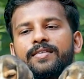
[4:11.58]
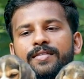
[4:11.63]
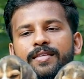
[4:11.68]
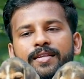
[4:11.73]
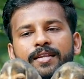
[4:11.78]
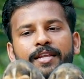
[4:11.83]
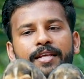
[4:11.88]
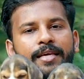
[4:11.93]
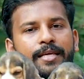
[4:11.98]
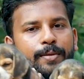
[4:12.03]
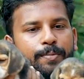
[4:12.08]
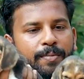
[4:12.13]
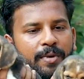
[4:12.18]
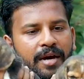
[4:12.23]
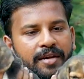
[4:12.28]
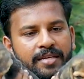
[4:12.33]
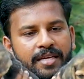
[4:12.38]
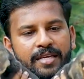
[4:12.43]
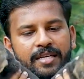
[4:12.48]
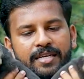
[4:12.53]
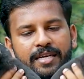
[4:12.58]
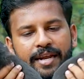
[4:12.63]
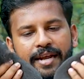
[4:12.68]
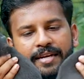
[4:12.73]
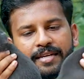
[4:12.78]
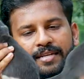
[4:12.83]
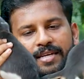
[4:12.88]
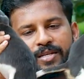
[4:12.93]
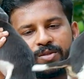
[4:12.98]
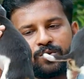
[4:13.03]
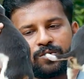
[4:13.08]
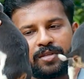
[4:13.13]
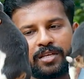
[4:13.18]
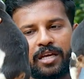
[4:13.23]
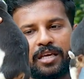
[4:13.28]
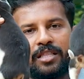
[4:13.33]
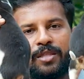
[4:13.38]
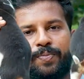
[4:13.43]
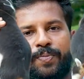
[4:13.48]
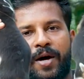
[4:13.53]
தென் இது மார்க்கிங் கரெக்ட் ரேஷியோஸ்
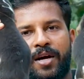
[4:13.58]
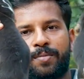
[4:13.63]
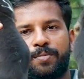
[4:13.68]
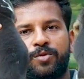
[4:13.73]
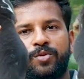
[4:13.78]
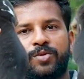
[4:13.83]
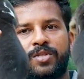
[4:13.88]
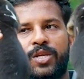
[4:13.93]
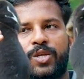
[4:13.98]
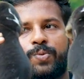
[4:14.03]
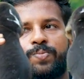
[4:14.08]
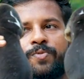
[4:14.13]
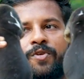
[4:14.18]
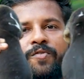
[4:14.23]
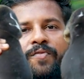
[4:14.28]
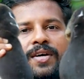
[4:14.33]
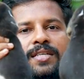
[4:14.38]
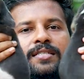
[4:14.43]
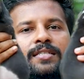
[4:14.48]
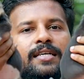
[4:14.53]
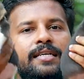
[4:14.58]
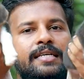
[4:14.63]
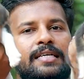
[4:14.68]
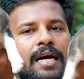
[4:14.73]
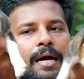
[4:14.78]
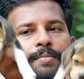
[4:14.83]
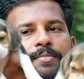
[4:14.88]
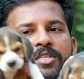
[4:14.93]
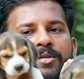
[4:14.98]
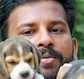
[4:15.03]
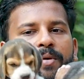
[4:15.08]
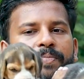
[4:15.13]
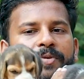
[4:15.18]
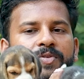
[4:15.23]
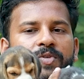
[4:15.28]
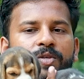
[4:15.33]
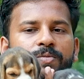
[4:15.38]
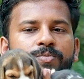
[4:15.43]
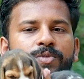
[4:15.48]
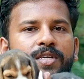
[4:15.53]
நீங்கள் இது பார்க்கும்போதும் தெரியும் ஃபஸ்ட் ரெண்டு காமிச்ச
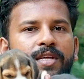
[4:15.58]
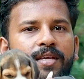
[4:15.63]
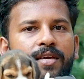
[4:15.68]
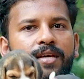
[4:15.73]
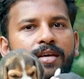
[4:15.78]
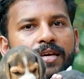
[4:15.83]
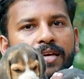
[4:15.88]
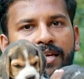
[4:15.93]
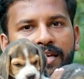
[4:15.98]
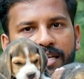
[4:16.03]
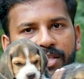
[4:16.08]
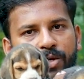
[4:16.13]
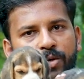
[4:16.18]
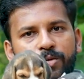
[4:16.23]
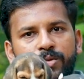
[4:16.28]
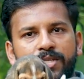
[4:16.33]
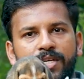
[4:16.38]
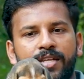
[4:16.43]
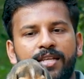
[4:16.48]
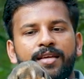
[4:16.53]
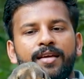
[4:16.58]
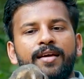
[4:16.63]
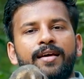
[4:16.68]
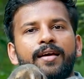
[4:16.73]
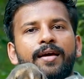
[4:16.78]
பப்பீஸுக்கும் சரி இதுக்கும் சரி